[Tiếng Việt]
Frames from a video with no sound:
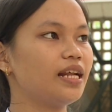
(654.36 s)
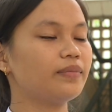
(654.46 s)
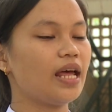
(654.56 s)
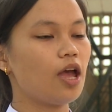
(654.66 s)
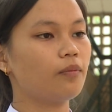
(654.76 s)

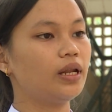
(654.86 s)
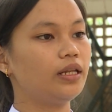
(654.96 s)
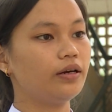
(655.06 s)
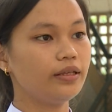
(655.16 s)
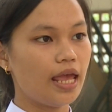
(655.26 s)
đem theo
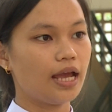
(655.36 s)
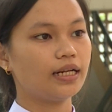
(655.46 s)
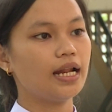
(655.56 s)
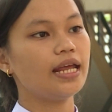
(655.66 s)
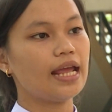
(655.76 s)
bình giữ nhiệt
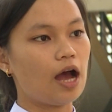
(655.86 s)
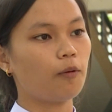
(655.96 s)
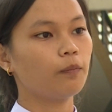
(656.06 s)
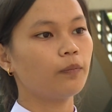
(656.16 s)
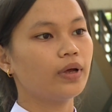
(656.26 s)
để đi
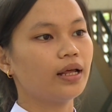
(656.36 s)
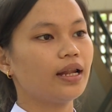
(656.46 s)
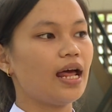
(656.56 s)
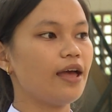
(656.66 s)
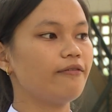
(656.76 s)
học.
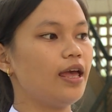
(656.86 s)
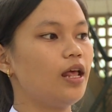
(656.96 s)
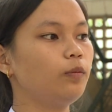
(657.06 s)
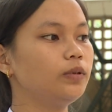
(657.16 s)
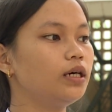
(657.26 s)
Thay
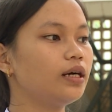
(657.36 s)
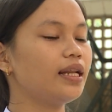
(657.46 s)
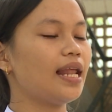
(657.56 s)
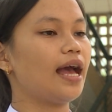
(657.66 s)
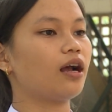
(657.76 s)
vì lúc trước
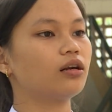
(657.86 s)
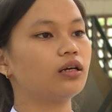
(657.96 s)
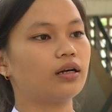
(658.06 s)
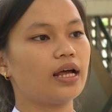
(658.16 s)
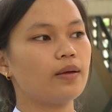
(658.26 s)
là con
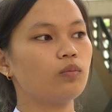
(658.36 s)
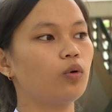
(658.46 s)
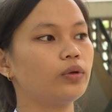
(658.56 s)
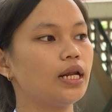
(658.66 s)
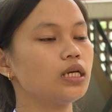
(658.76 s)
thường hay
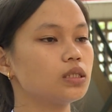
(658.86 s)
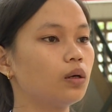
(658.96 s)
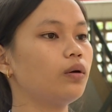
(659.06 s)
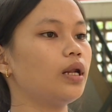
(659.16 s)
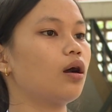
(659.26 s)
mua chai nước
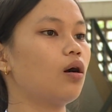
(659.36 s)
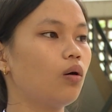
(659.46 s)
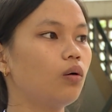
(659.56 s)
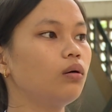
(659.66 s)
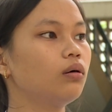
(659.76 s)
suối để con
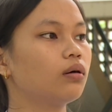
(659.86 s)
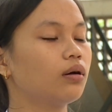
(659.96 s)
uống.